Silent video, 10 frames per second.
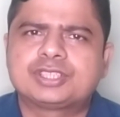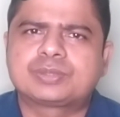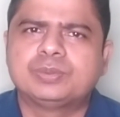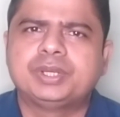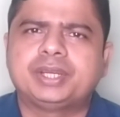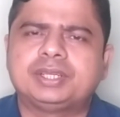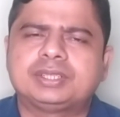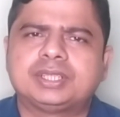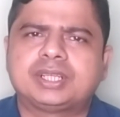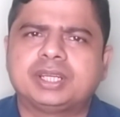স্কুল
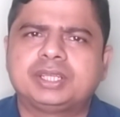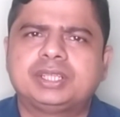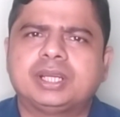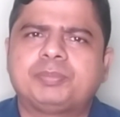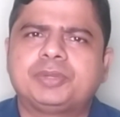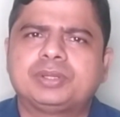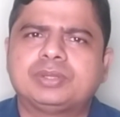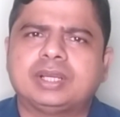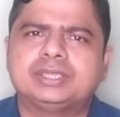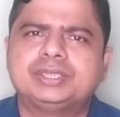নেটের সেখানে গিয়ে আপনি
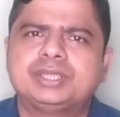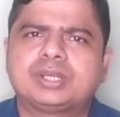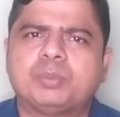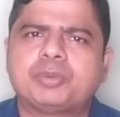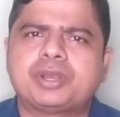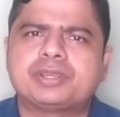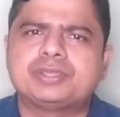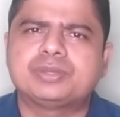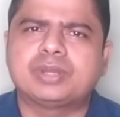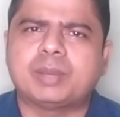কিন্তু আইসিটি
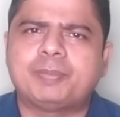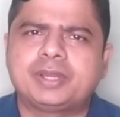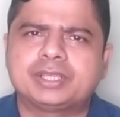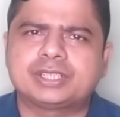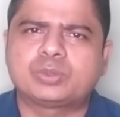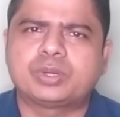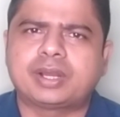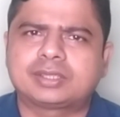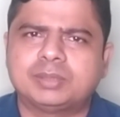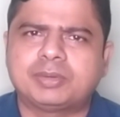কম্পিউটারের জন্য অ্যাপ্লিকেশান করে
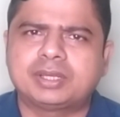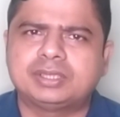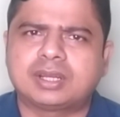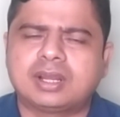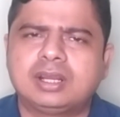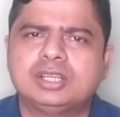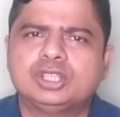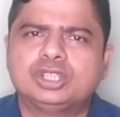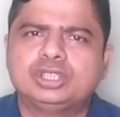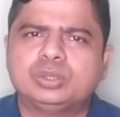রাখতে পারেন যারা
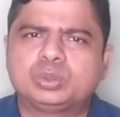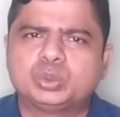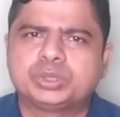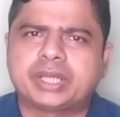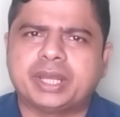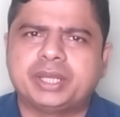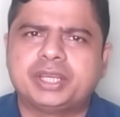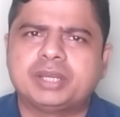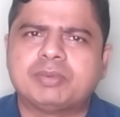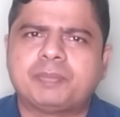নতুন
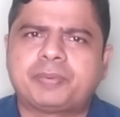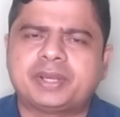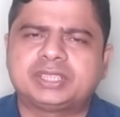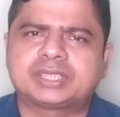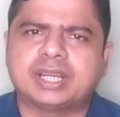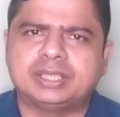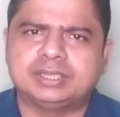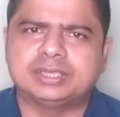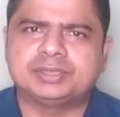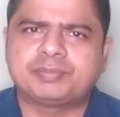ক্যান্ডিডেট বা ফ্রেশ
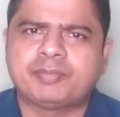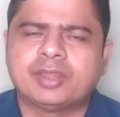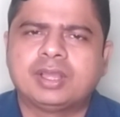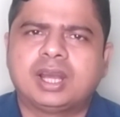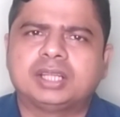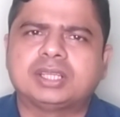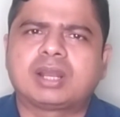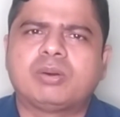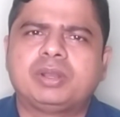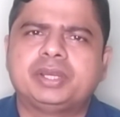ক্যান্ডিডেট আর
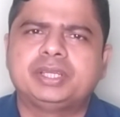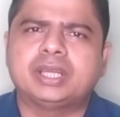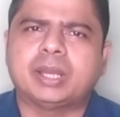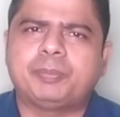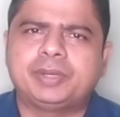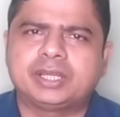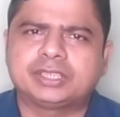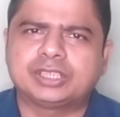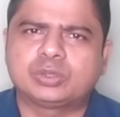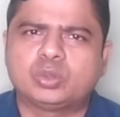যারা অলরেডি
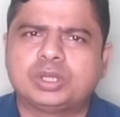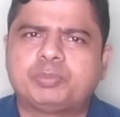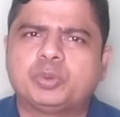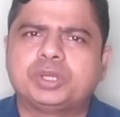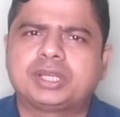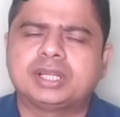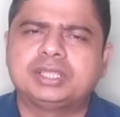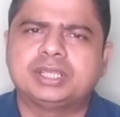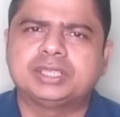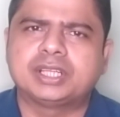অ্যাপ্লিকেশান করে পরীক্ষা
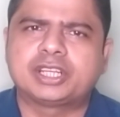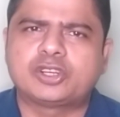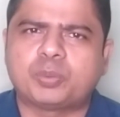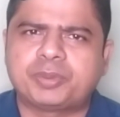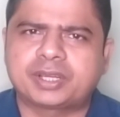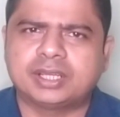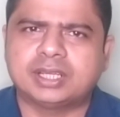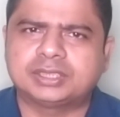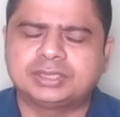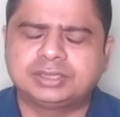দিয়ে রেজাল্টের
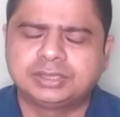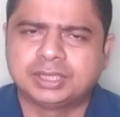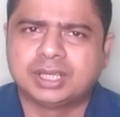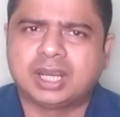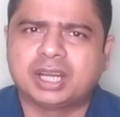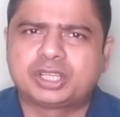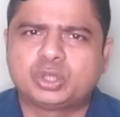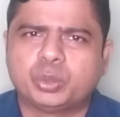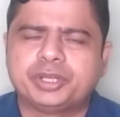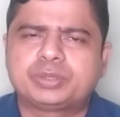অপেক্ষায় আসেন আর
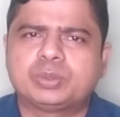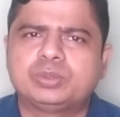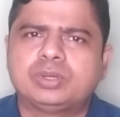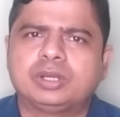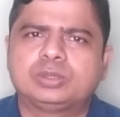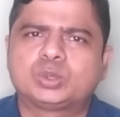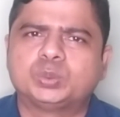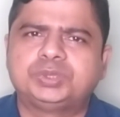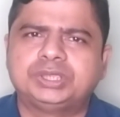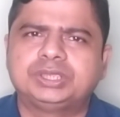একটু ওয়েট করুন হয়তো
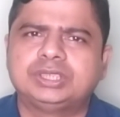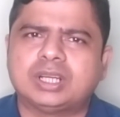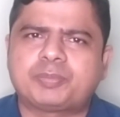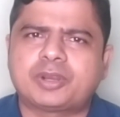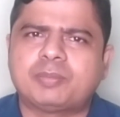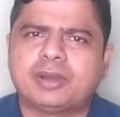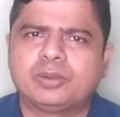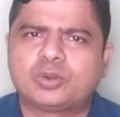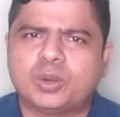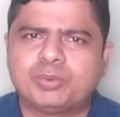খুব শীঘ্রই আপনারা
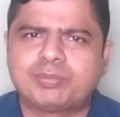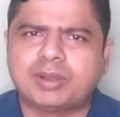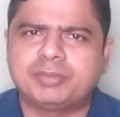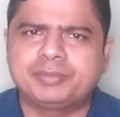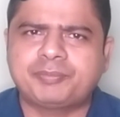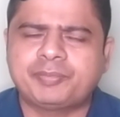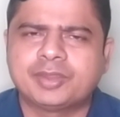ভালো খবর পাবেন